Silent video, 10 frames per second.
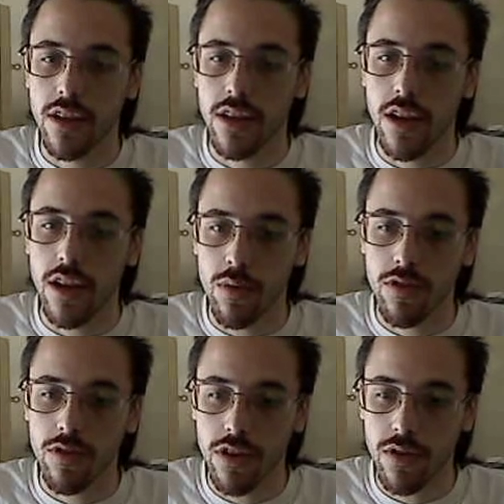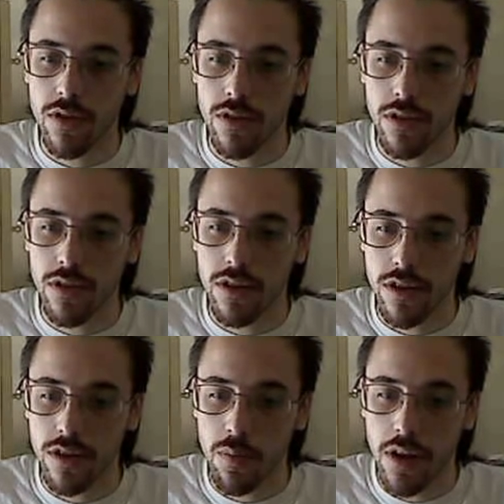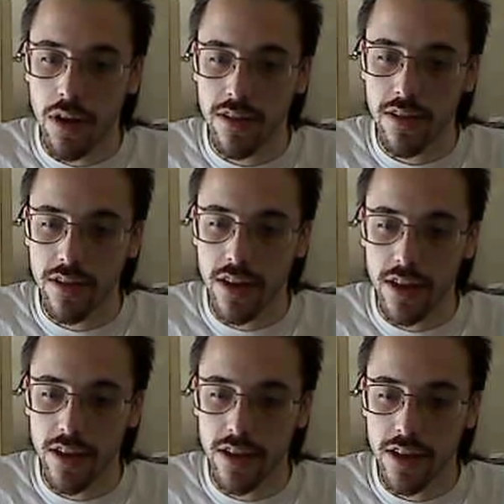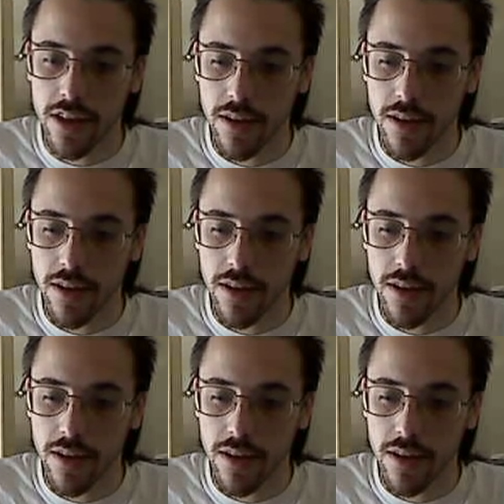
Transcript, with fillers: el voceo rioplatense en Argentina.